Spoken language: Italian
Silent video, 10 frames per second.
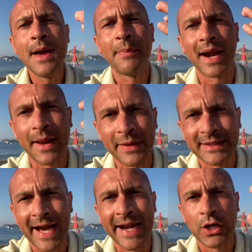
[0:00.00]

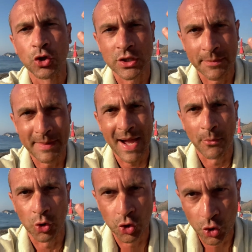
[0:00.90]
parlamentari non
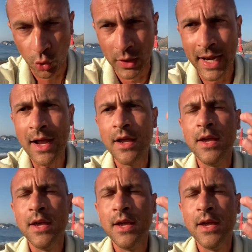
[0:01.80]
sappiamo nulla,